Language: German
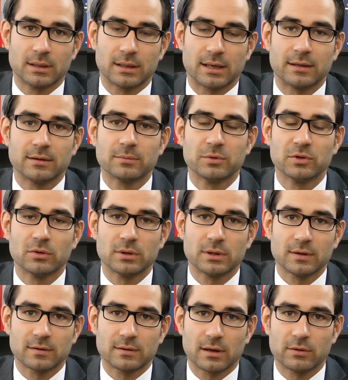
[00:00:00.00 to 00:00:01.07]
Ganz
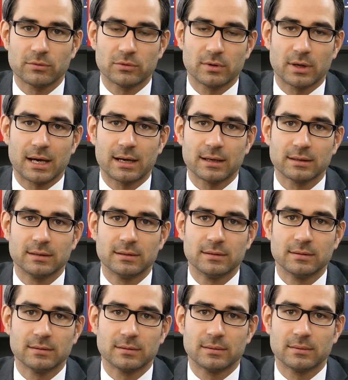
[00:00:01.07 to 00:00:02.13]
besonders darauf zu achten
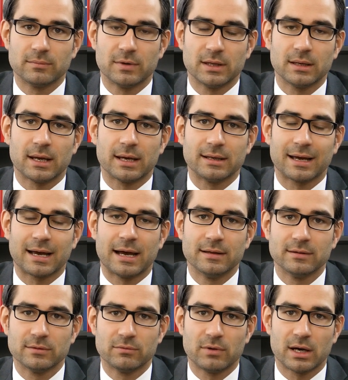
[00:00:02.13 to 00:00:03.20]
ist, wenn eine
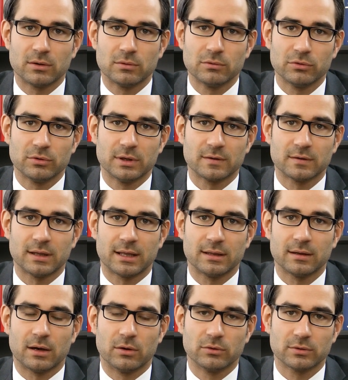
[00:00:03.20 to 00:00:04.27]
Reisewarnung für das
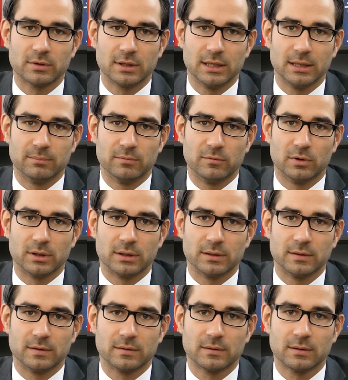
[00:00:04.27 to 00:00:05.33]
Land ausgegeben worden
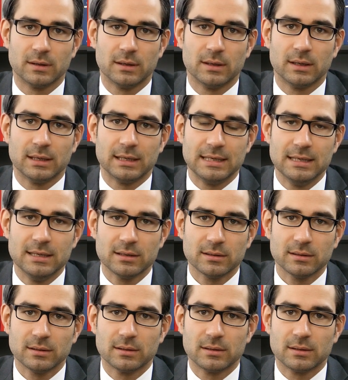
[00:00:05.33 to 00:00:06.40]
ist.
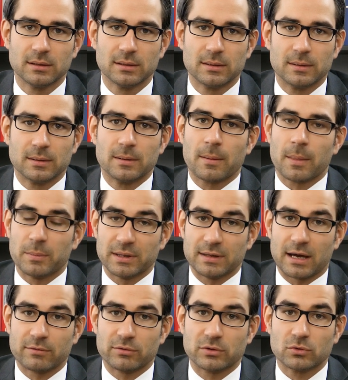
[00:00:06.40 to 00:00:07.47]
Hier
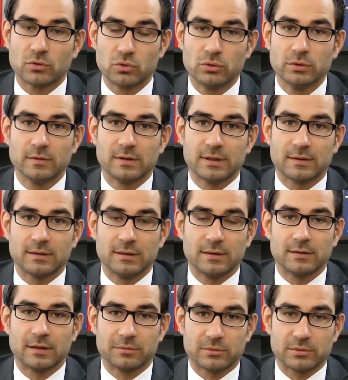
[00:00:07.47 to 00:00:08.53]
bedarf es
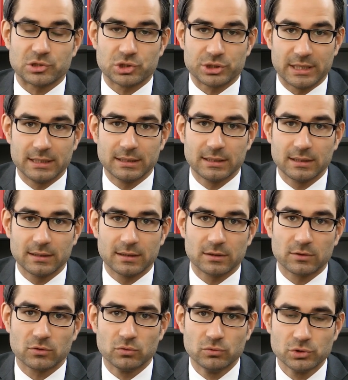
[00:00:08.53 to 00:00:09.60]
grundsätzlich selbstverständlich
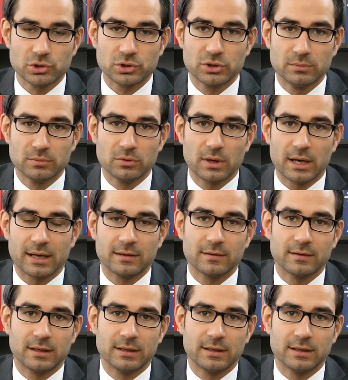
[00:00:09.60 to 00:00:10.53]
der Zustimmung eines